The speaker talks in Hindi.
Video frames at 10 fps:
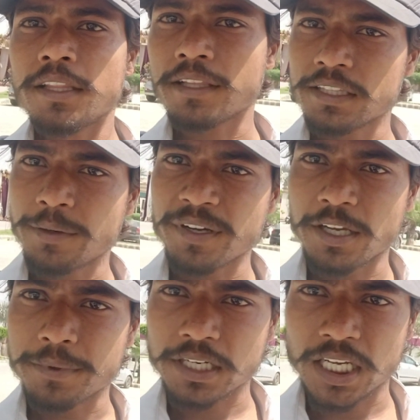इसके अंदर मैं
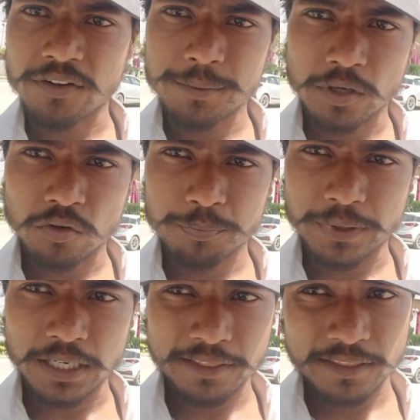कई बार गए भी हूँ
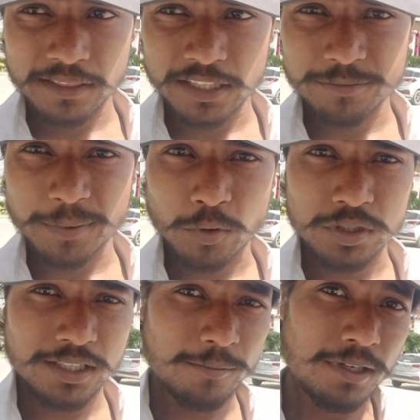पैलेस सच में
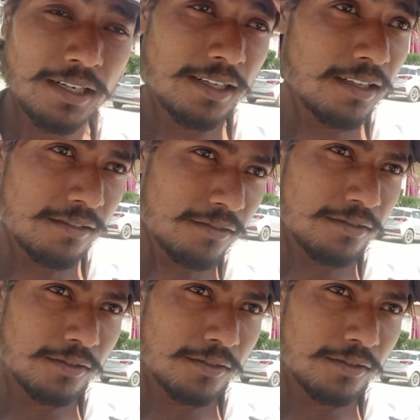बहुत ही कमाल का है